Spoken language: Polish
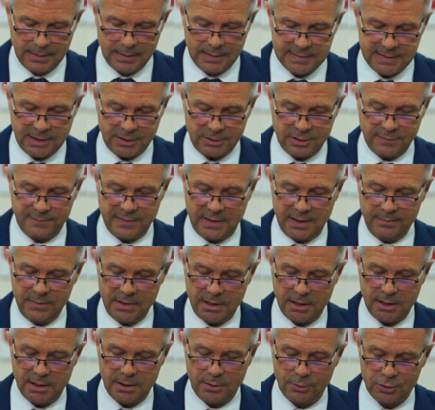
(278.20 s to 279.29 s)
Startowałem
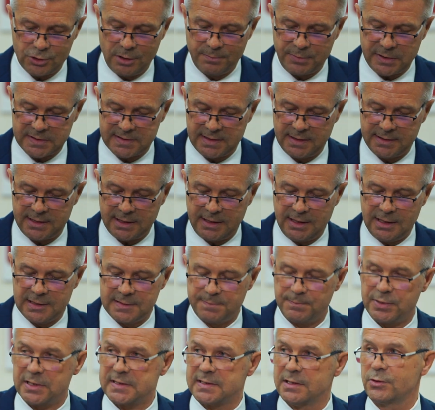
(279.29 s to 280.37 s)
na Urząd Prezydenta
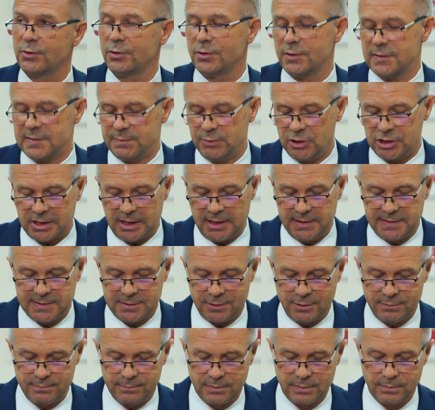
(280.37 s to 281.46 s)
Kielc prezentując
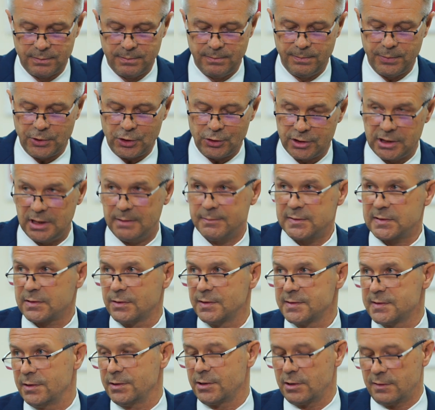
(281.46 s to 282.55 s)
mieszkańcom program
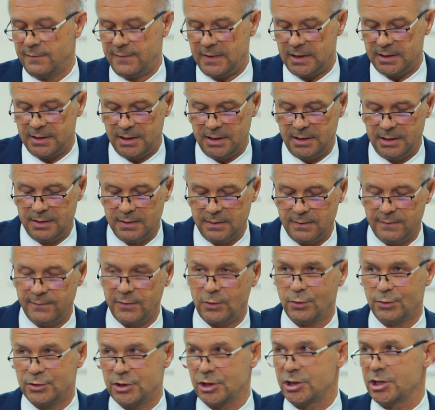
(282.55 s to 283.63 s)
skoncentrowany
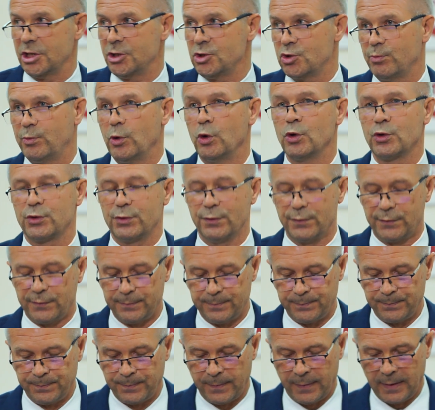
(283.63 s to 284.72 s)
wokół 10 punktów.
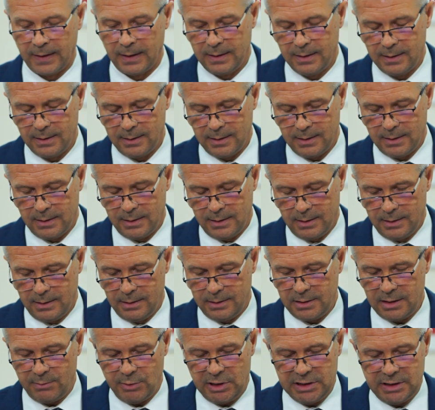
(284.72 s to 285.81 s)

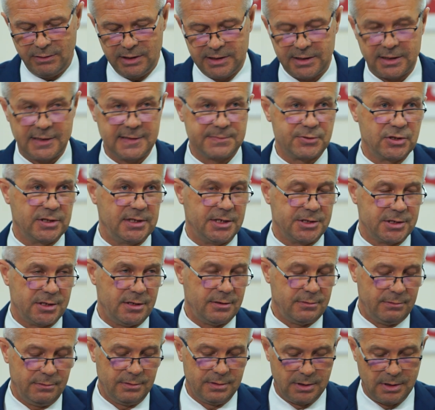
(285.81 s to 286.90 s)
Nie będę ich teraz
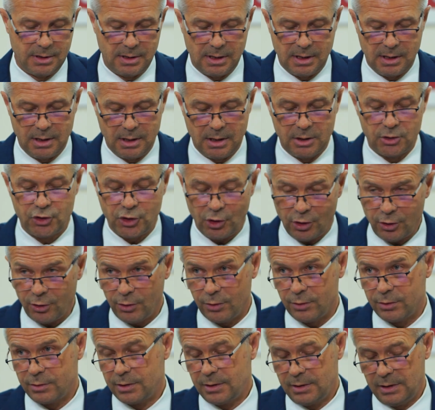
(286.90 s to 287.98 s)
przytaczał.
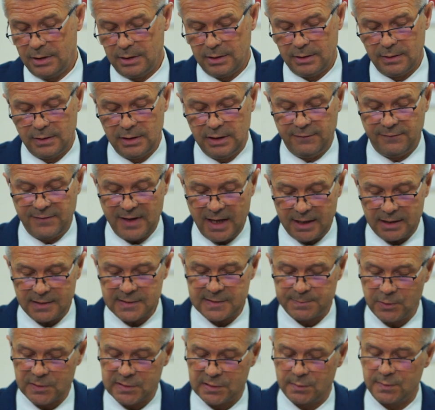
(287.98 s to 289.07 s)
To i w jaki
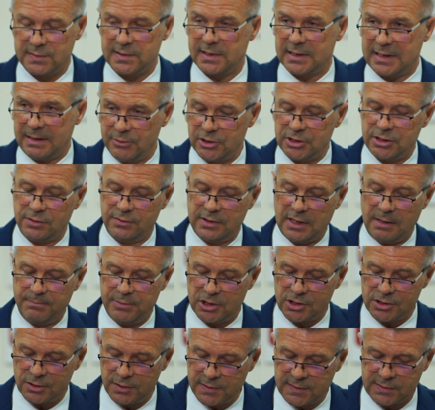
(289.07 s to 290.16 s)
sposób staramy się na
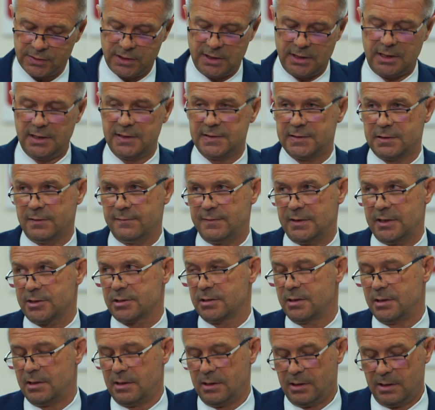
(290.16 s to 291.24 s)
bieżąco je realizować –